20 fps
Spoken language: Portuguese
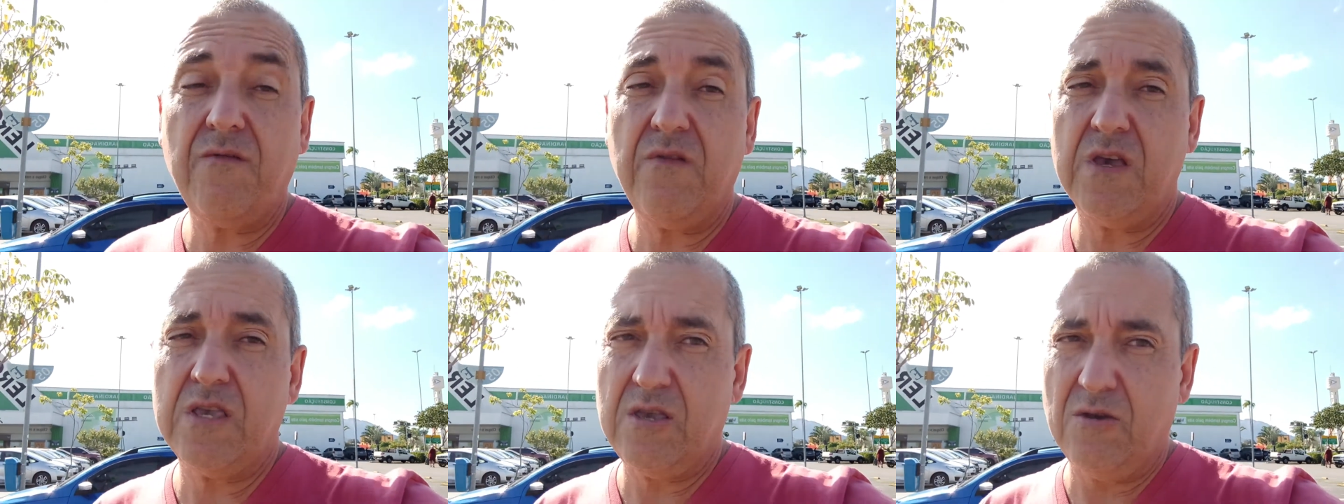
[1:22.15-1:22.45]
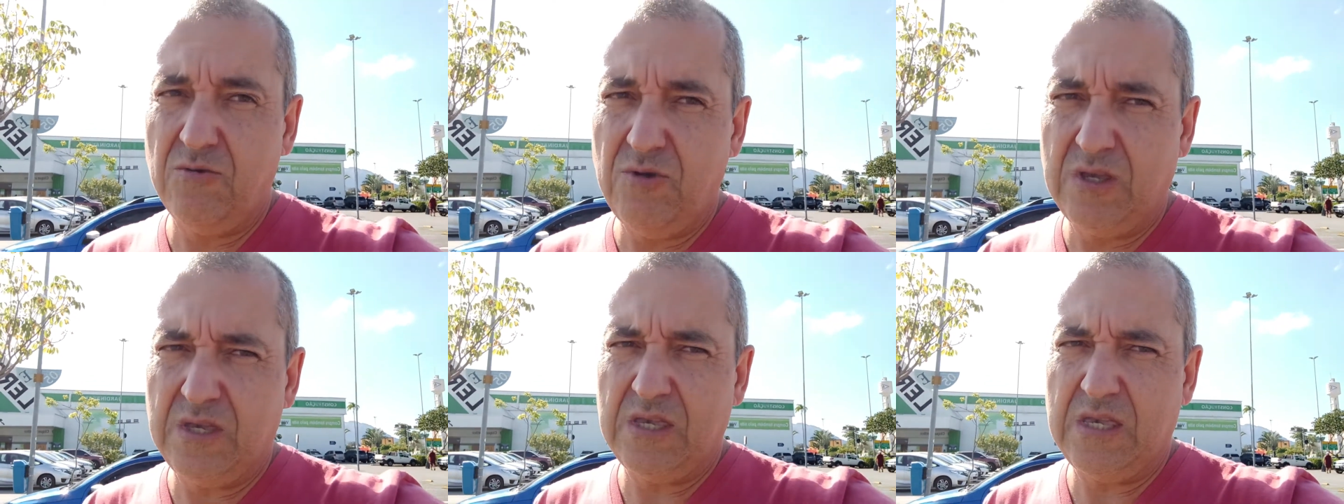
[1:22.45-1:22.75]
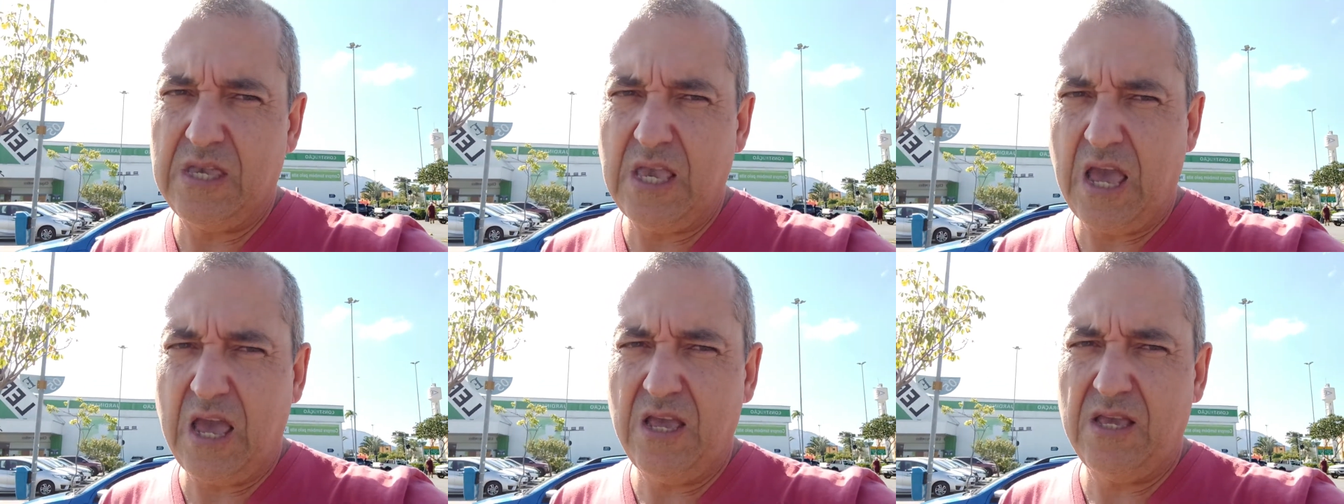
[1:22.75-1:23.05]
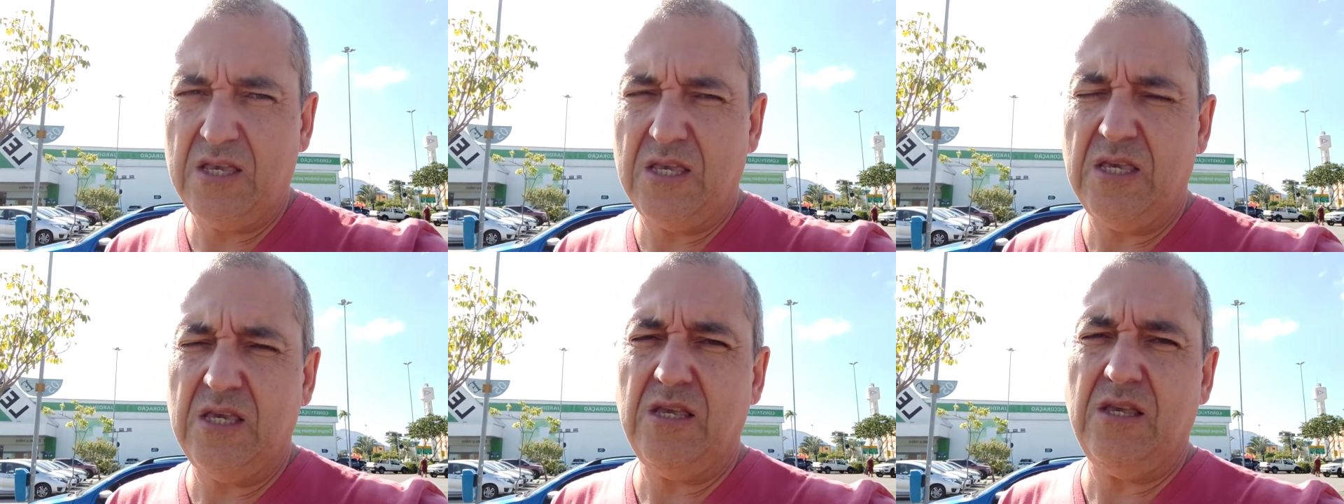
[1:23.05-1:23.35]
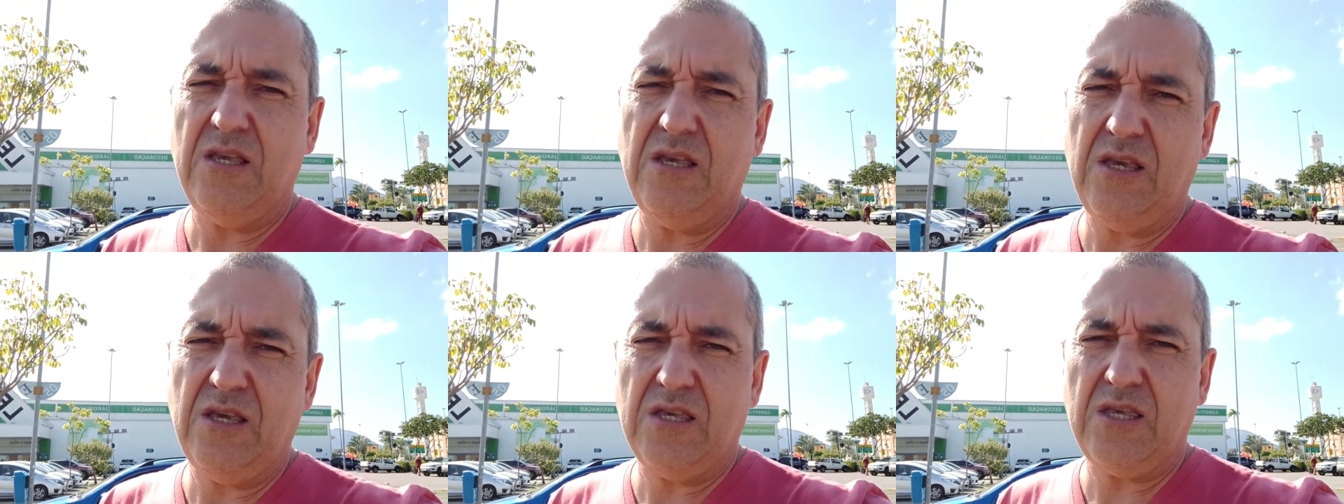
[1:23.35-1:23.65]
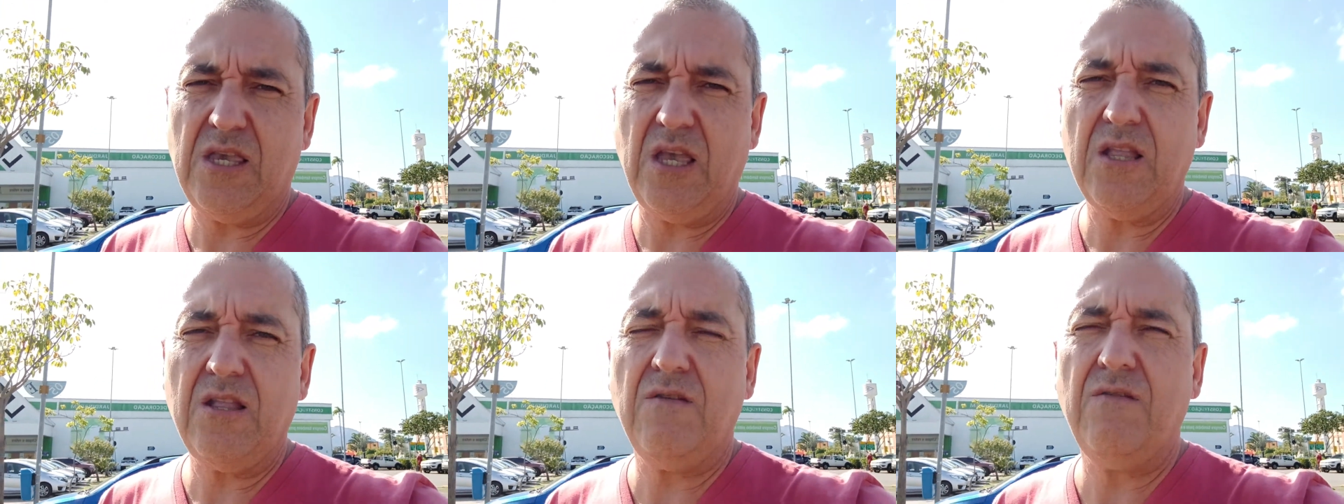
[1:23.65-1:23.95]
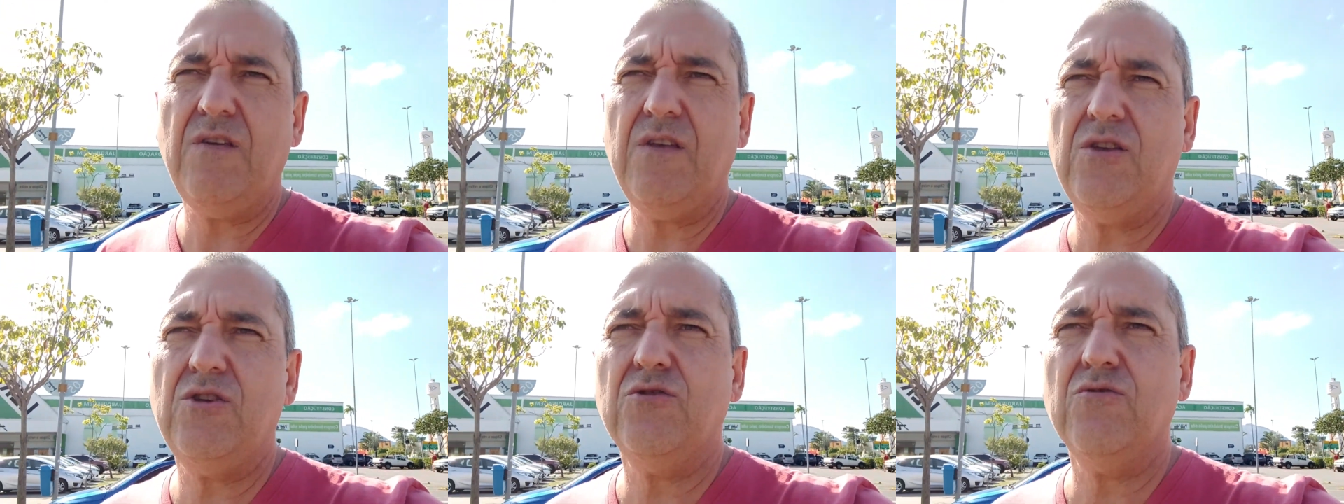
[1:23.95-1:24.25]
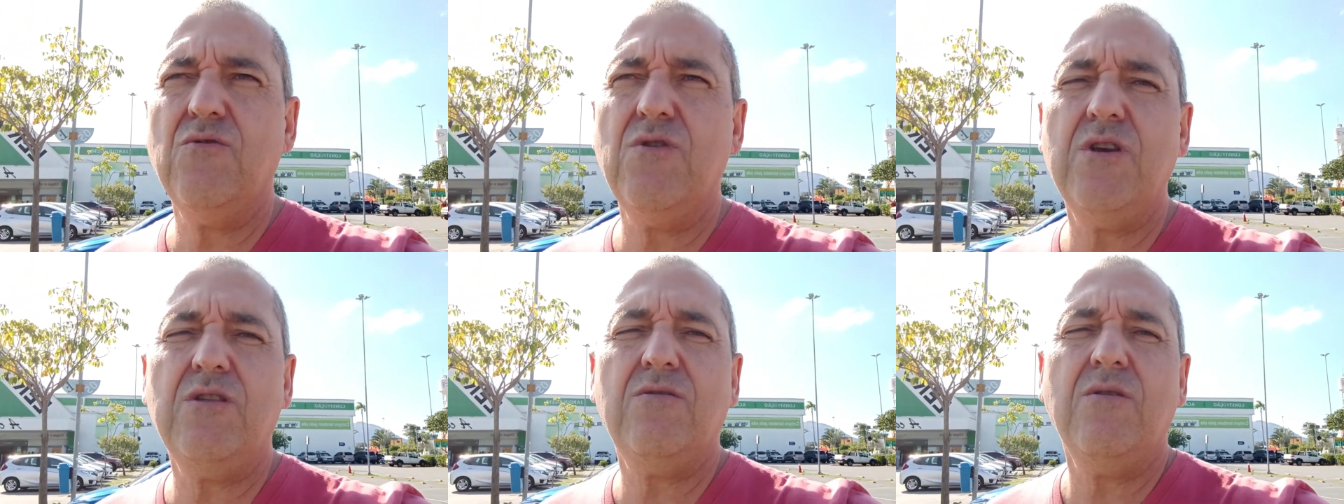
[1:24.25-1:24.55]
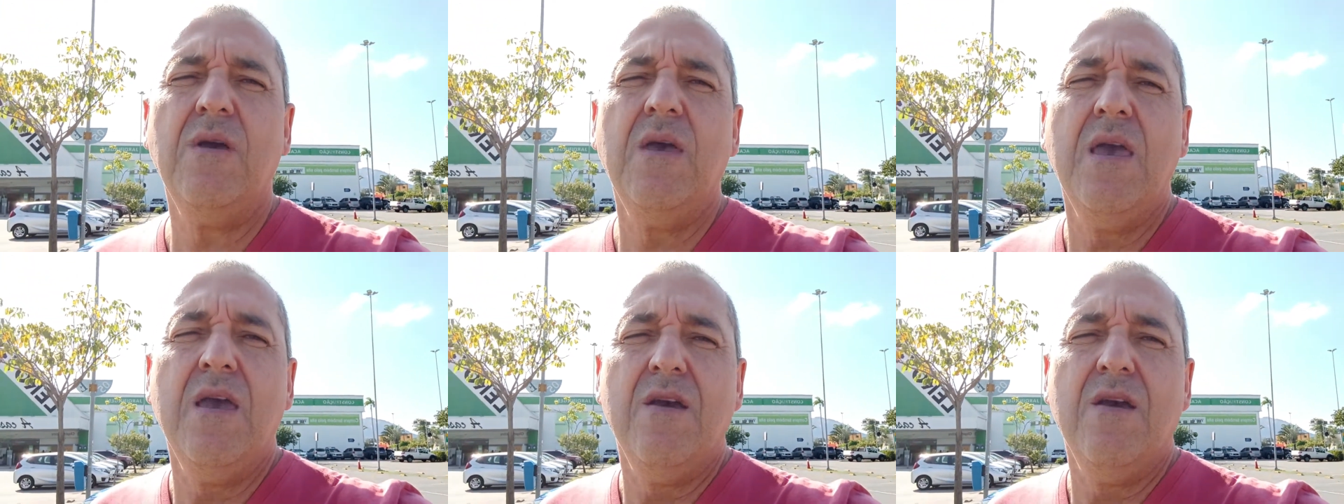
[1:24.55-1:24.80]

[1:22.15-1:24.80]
a versão de 6.128